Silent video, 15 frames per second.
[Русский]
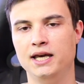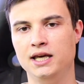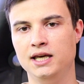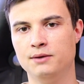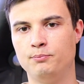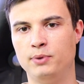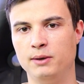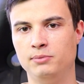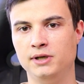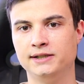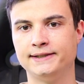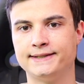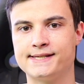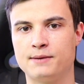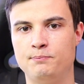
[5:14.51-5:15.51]
и
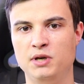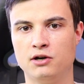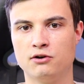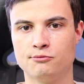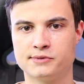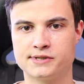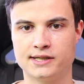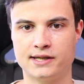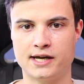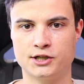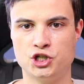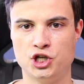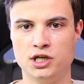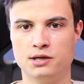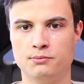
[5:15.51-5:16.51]
приблизиться к пиковым
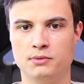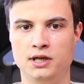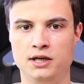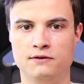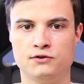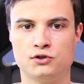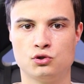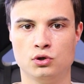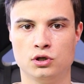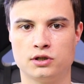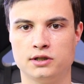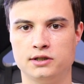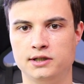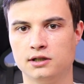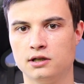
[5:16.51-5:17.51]
значениям, и все
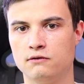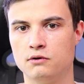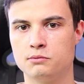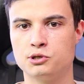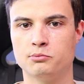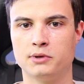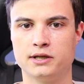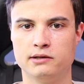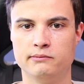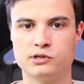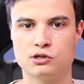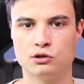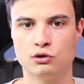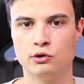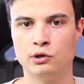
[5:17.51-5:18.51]
это дело, в общем, одним
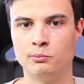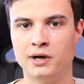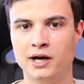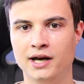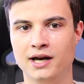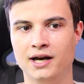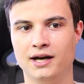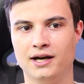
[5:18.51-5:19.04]
словом